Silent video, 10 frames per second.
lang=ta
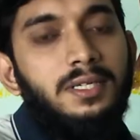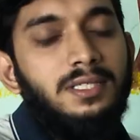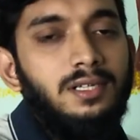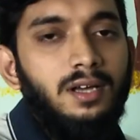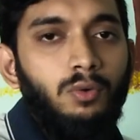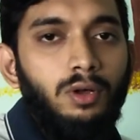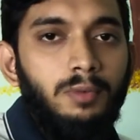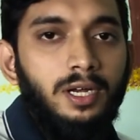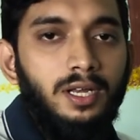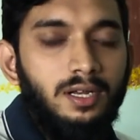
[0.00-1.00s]
ஃபஸ்ட்டு நான் ஒரு
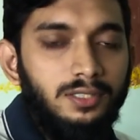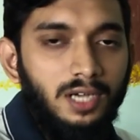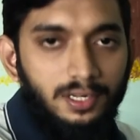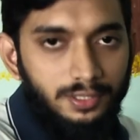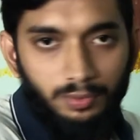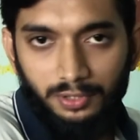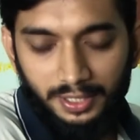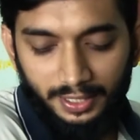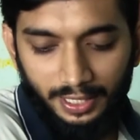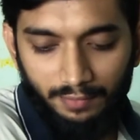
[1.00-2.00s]
மணி நேரம் சார்ஜ்
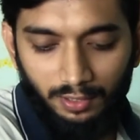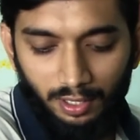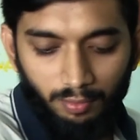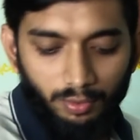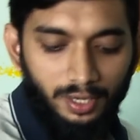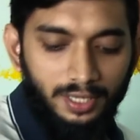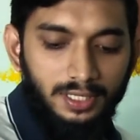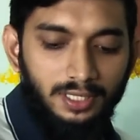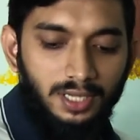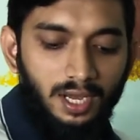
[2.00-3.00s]
போட்டுகிட்டே கேம் விளாட போகிறேன்
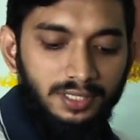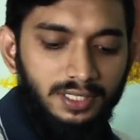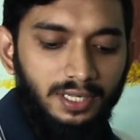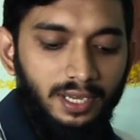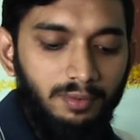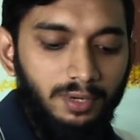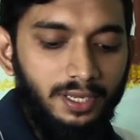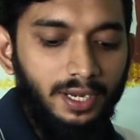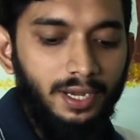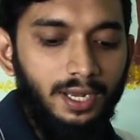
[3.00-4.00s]
இந்த சார்ஜிங்
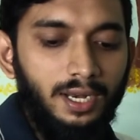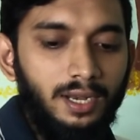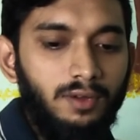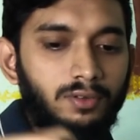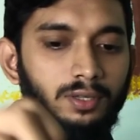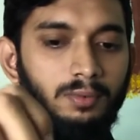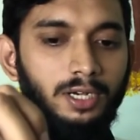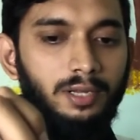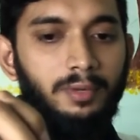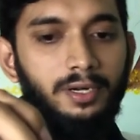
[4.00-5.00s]
கேபிளுக்கு இடையில நான் வந்து
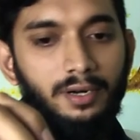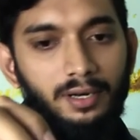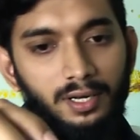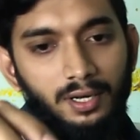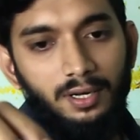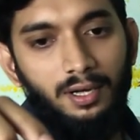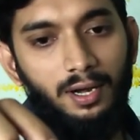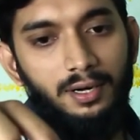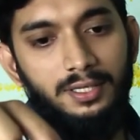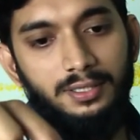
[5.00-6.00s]
மல்டிமீட்டரை
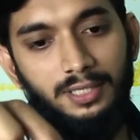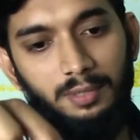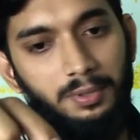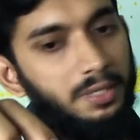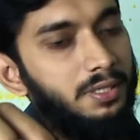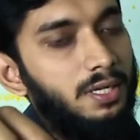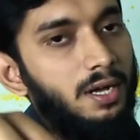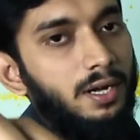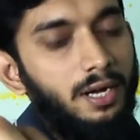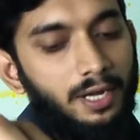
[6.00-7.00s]
கரண்ட்டு செக்
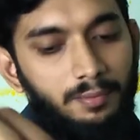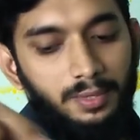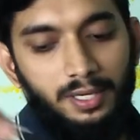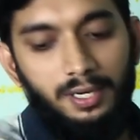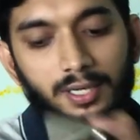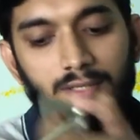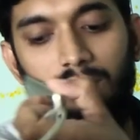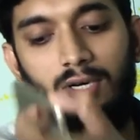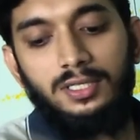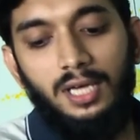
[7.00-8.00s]
பண்ணுறதுக்காக கனெக்ட் பண்ணியிருக்கேன்
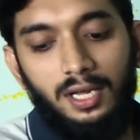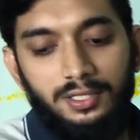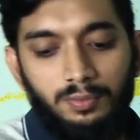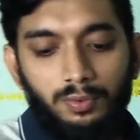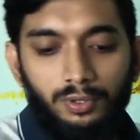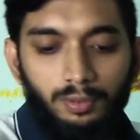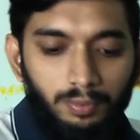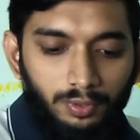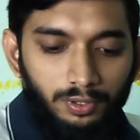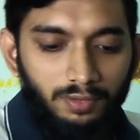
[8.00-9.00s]
ஸோ நான் சார்ஜ் போட்டு
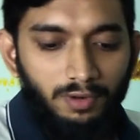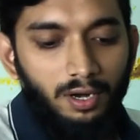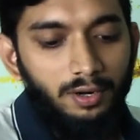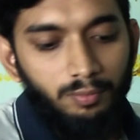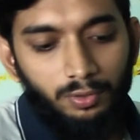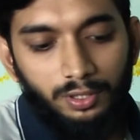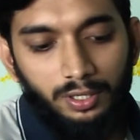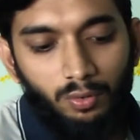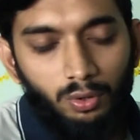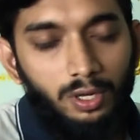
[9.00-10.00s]
போட்டு விளாடும் போது
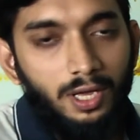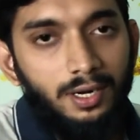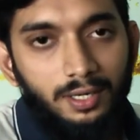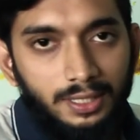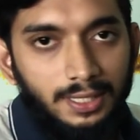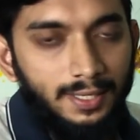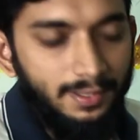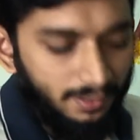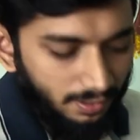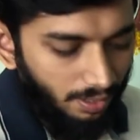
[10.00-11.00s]
எவ்வளோ கரண்ட்டு இதில்
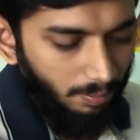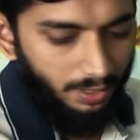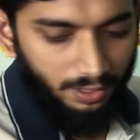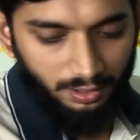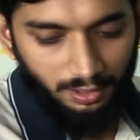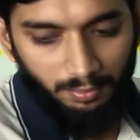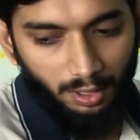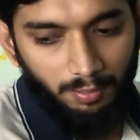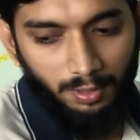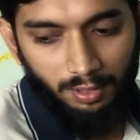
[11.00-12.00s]
எடுக்குது அப்படின்றத
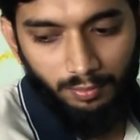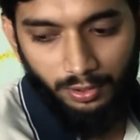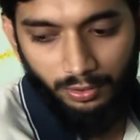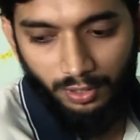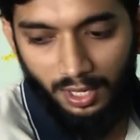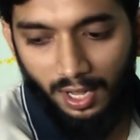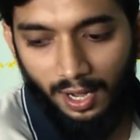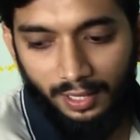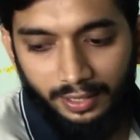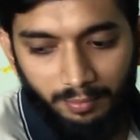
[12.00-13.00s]
நம்மளால் பார்க்க முடியும்
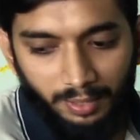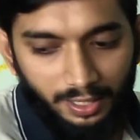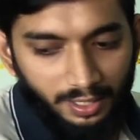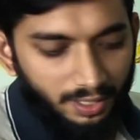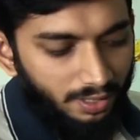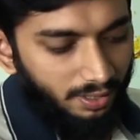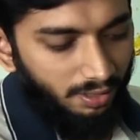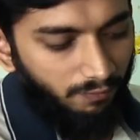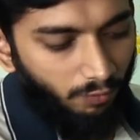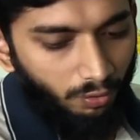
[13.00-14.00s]
அதே மாதிரி
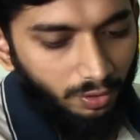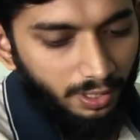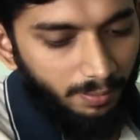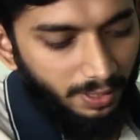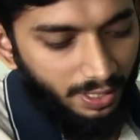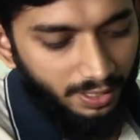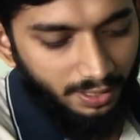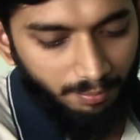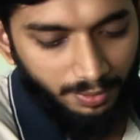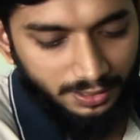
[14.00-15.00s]
இந்த ஃபோனு இப்போ என்ன
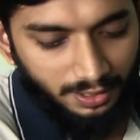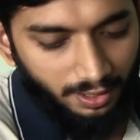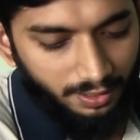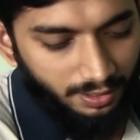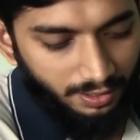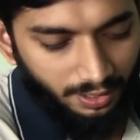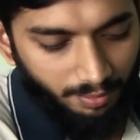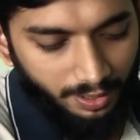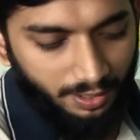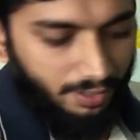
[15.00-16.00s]
டெம்பரேச்சரில் இருக்குது
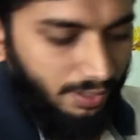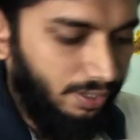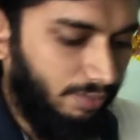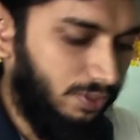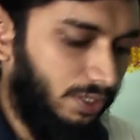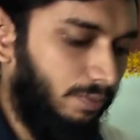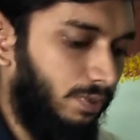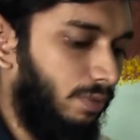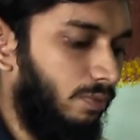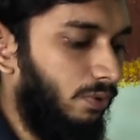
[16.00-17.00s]
அப்படின்றதையும் நம்ம செக்
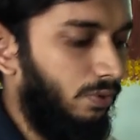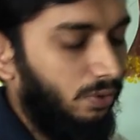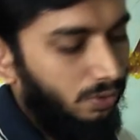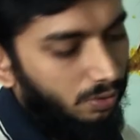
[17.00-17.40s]
பண்ணிப்போம்